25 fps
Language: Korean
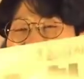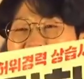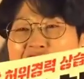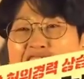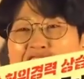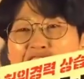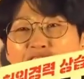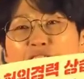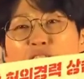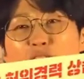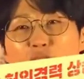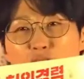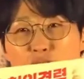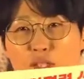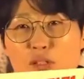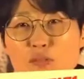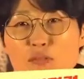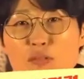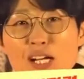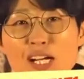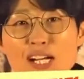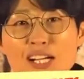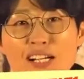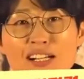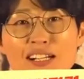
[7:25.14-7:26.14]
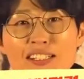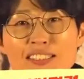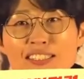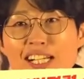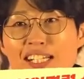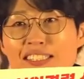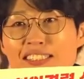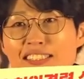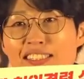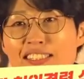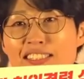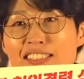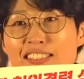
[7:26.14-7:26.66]
네, 글도 정말
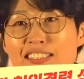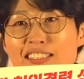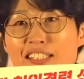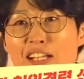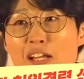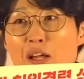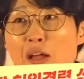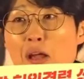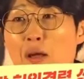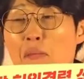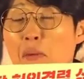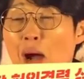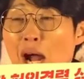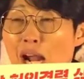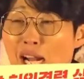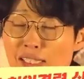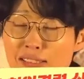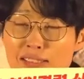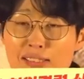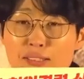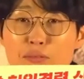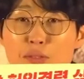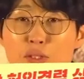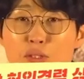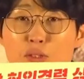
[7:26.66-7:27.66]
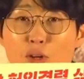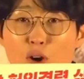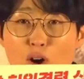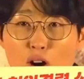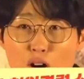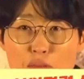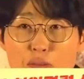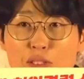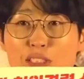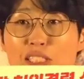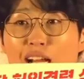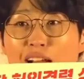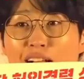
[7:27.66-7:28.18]
잘 쓰시는데 말씀도
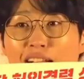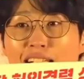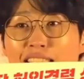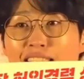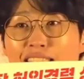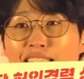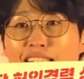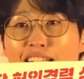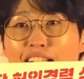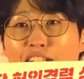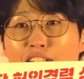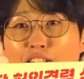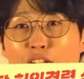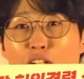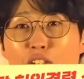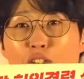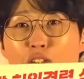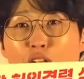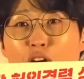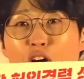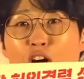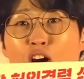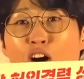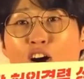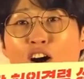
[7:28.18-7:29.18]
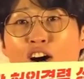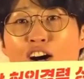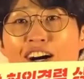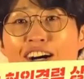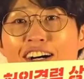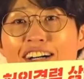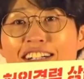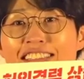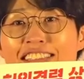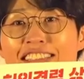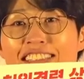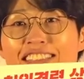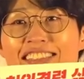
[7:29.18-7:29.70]
너무 잘하시네요.
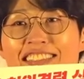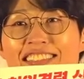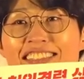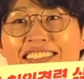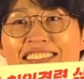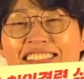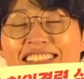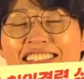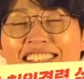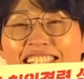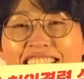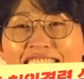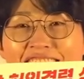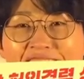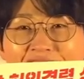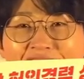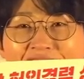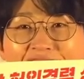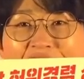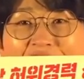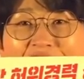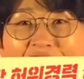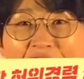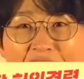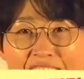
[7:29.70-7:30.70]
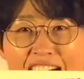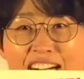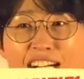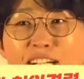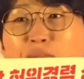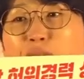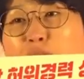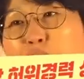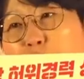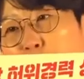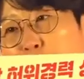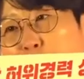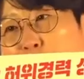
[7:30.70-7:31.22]
그렇죠?
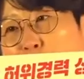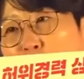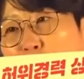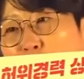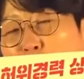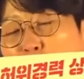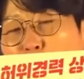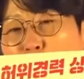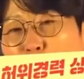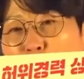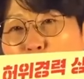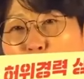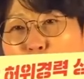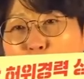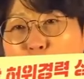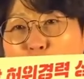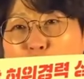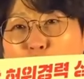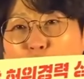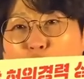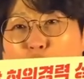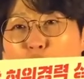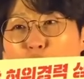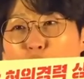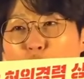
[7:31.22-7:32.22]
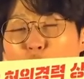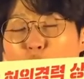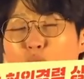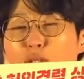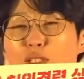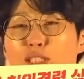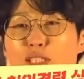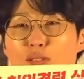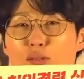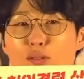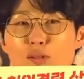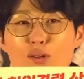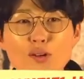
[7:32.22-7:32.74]
다음 집회 때도 또
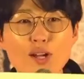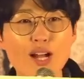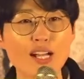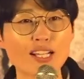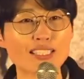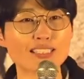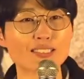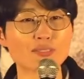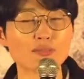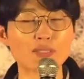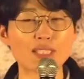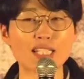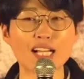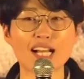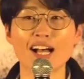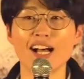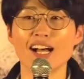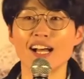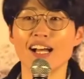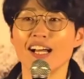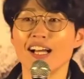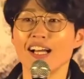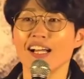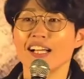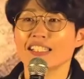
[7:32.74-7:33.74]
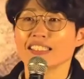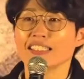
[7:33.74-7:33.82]
모시도록 하겠습니다.